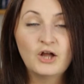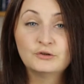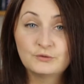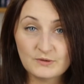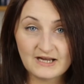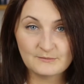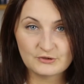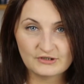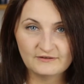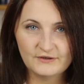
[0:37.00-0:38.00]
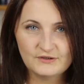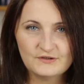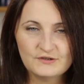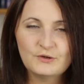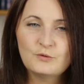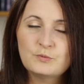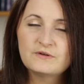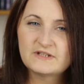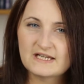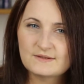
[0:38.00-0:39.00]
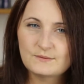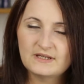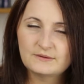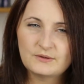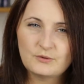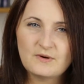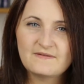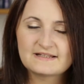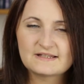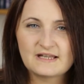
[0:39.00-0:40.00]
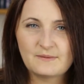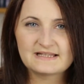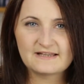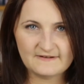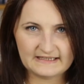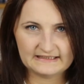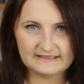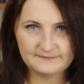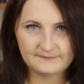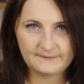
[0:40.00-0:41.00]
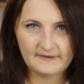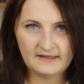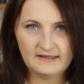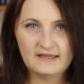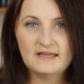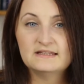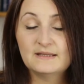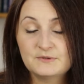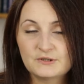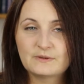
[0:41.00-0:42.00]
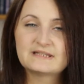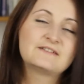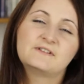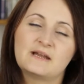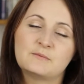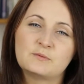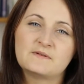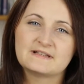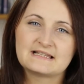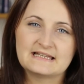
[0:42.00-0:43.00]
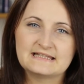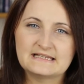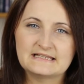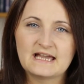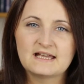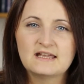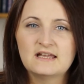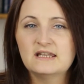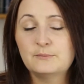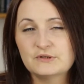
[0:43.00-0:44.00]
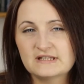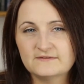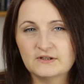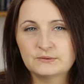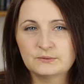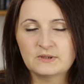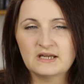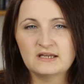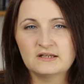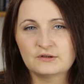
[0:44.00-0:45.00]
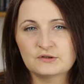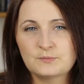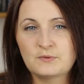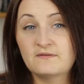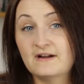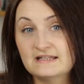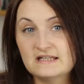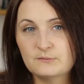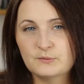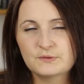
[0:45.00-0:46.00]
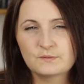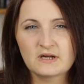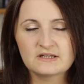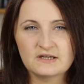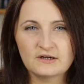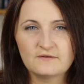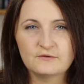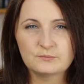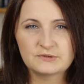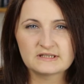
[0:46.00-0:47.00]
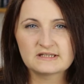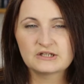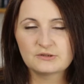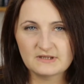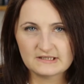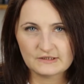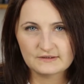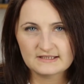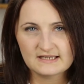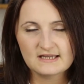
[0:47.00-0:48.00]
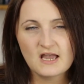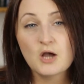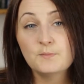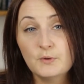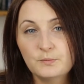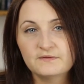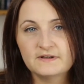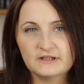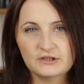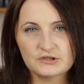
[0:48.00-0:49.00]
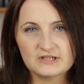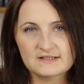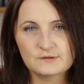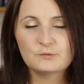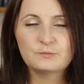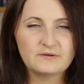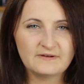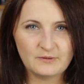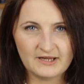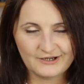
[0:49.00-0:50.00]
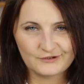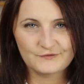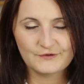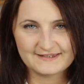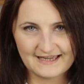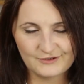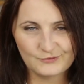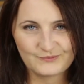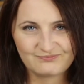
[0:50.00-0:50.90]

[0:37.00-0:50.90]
Druga możliwość to upływ czasu, na który umowa została zawarta. Na przykład zawieramy umowę zlecenia, na podstawie której ktoś prowadzi nam obsługę księgową przez 3 miesiące, po upływie tego czasu umowa ulega rozwiązaniu.